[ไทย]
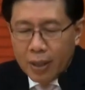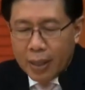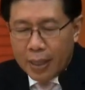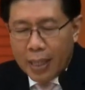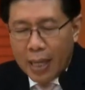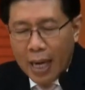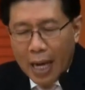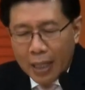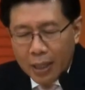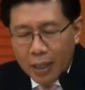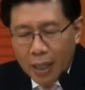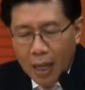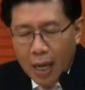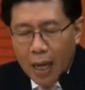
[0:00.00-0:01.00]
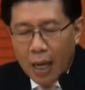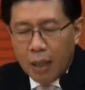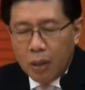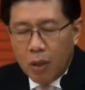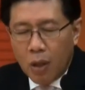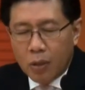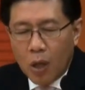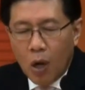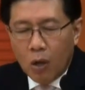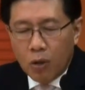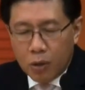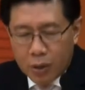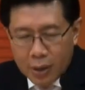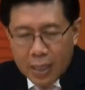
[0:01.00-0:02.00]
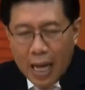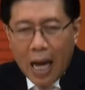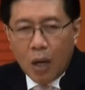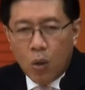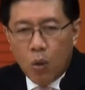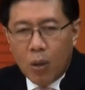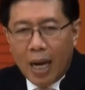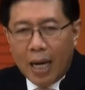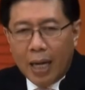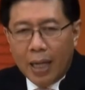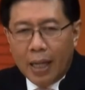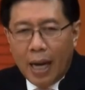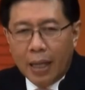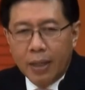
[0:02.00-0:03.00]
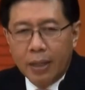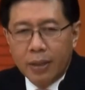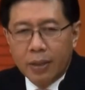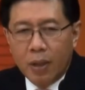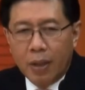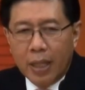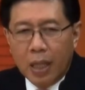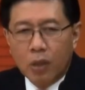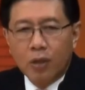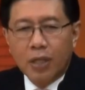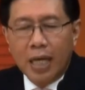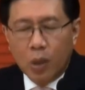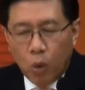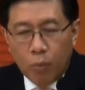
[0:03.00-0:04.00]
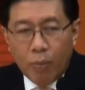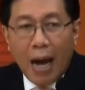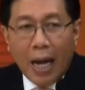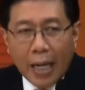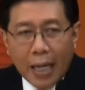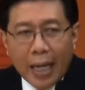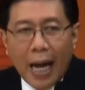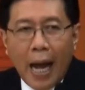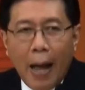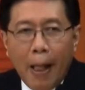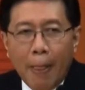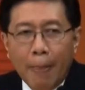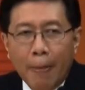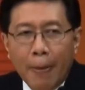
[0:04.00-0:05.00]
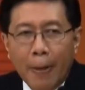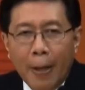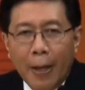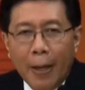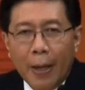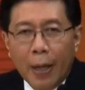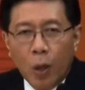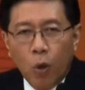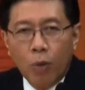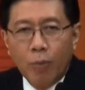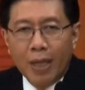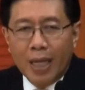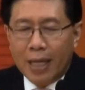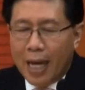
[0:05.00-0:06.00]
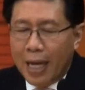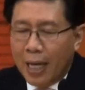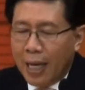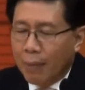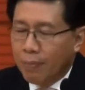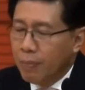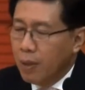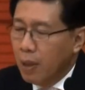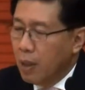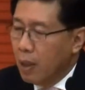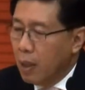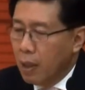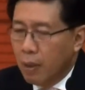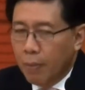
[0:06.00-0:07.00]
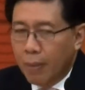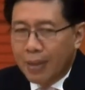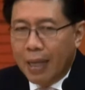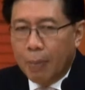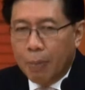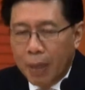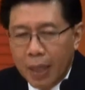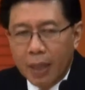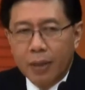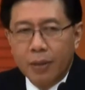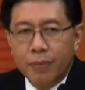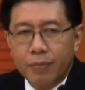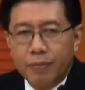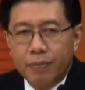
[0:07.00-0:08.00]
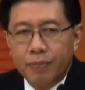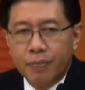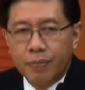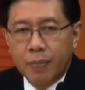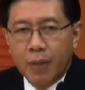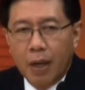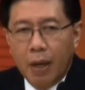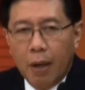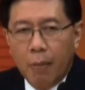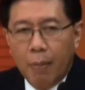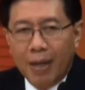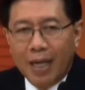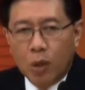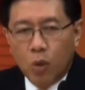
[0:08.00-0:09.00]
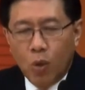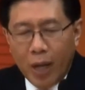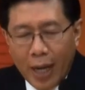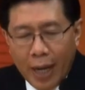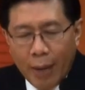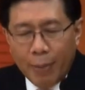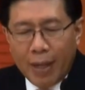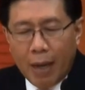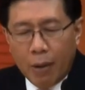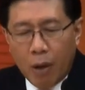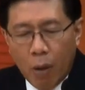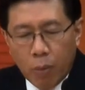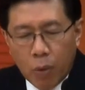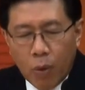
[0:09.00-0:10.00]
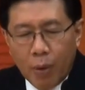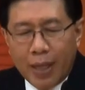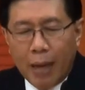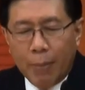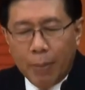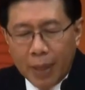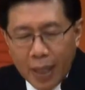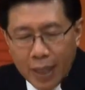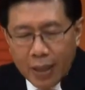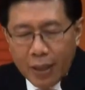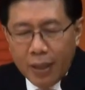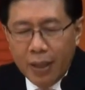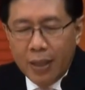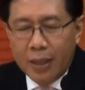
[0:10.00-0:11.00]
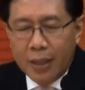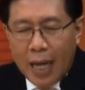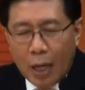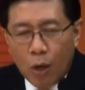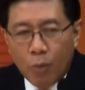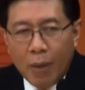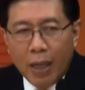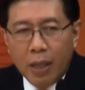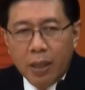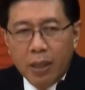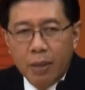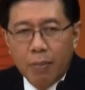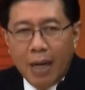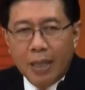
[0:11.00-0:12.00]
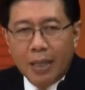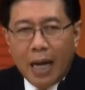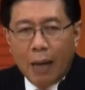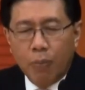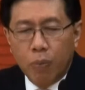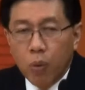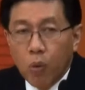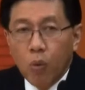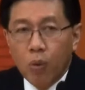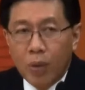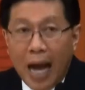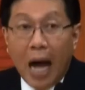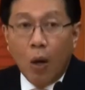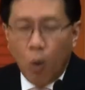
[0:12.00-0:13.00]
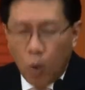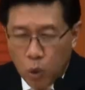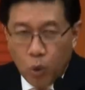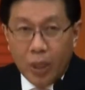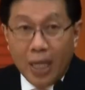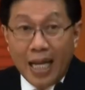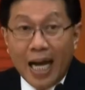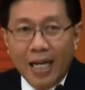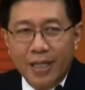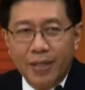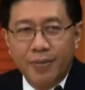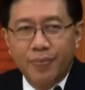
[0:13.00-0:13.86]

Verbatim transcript: แต่ถ้าขั้นที่5ก็ต้องตั้งโรงงานขยายขึ้นตอนนี้ก็ต้องใช้ทุนมากขึ้นแล้วคุณมาจากไหนล่ะครับมาจากเพื่อนมาจากตัวเองมาจากครอบครัวจากเพื่อนถัดออกไปก็คือมาจากผู้อยากลงทุนกับท่าน